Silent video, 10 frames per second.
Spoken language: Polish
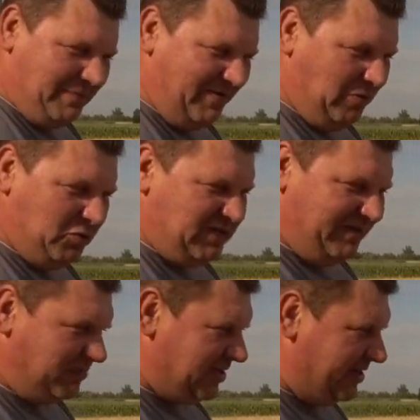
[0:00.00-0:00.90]
na pewno później
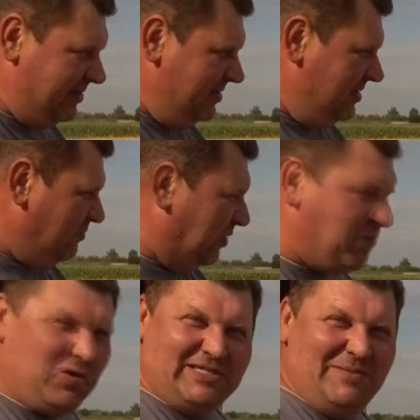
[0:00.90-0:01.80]
Wam, że pod
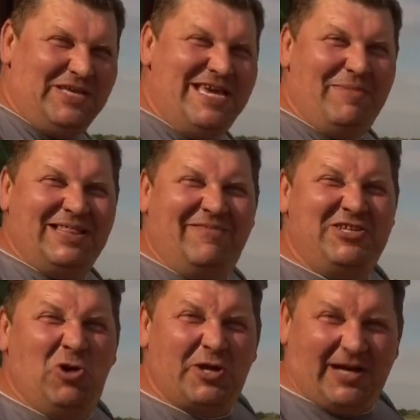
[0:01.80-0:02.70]
pokosami nie ma
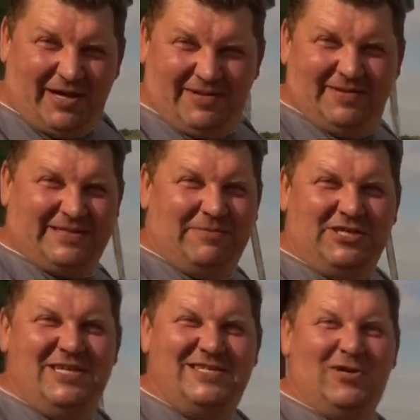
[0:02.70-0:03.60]
nawet dziorka. Tam
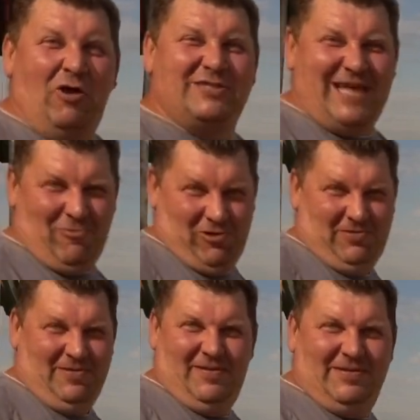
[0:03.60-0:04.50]
się nic nie odstało.
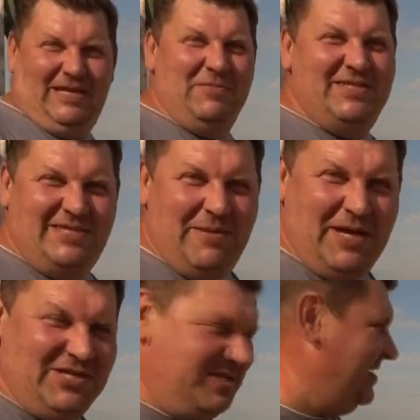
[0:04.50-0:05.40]
Tam nic nie
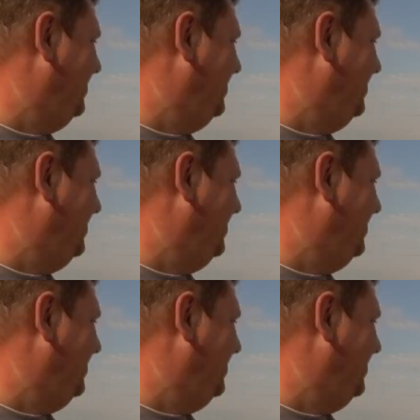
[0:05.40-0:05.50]
będzie.